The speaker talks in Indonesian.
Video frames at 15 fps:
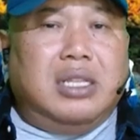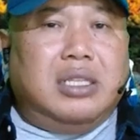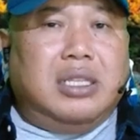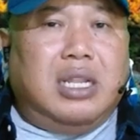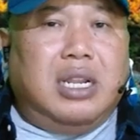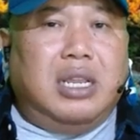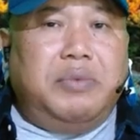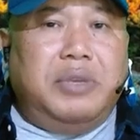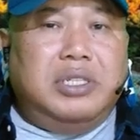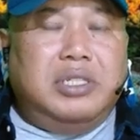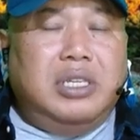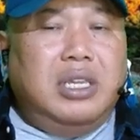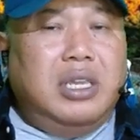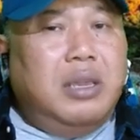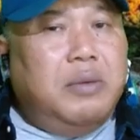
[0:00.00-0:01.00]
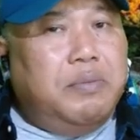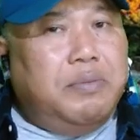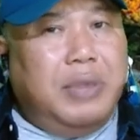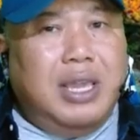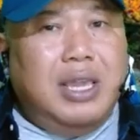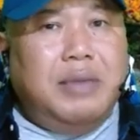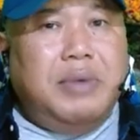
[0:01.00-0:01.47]
televisi
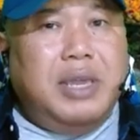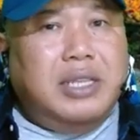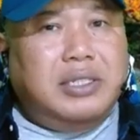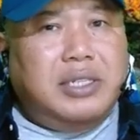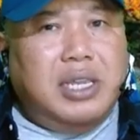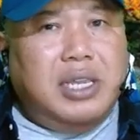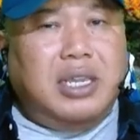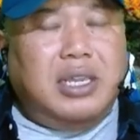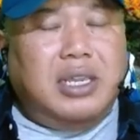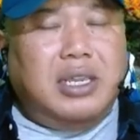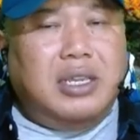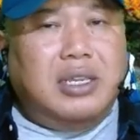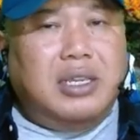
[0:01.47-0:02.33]
BBC.